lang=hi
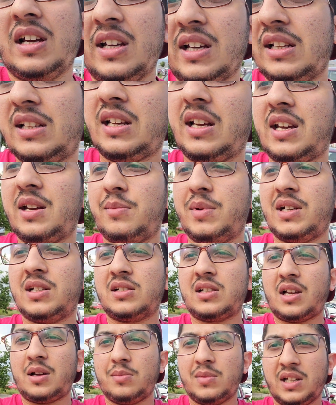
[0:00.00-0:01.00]
ये देखें मेरे
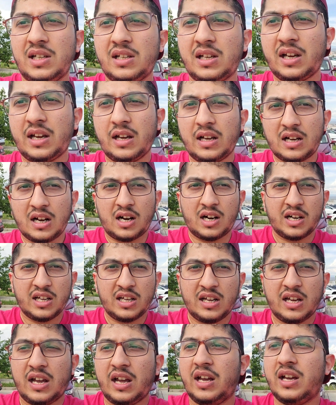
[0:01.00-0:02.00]
सामने ये गाड़ी
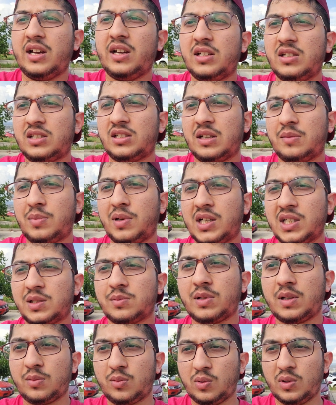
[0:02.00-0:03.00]
है इसके पास
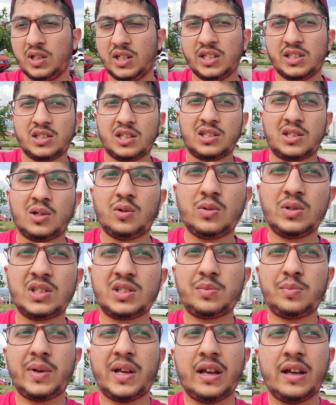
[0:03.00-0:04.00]
मैं आपको ले जाता हूँ
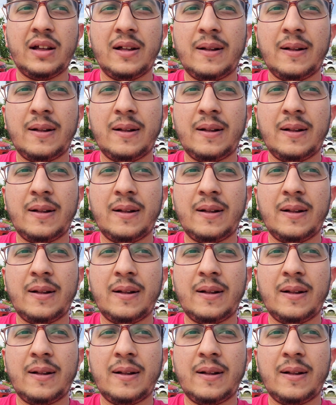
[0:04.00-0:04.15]
इसमें